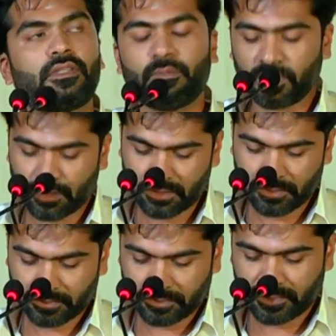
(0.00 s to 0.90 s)

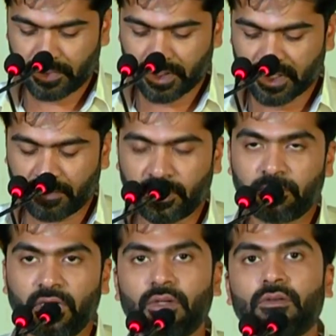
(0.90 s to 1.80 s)
தமிழுக்கும் என் தமிழ்
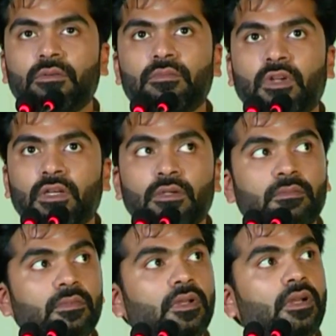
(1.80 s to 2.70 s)
மண்ணுக்கும் வணக்கம்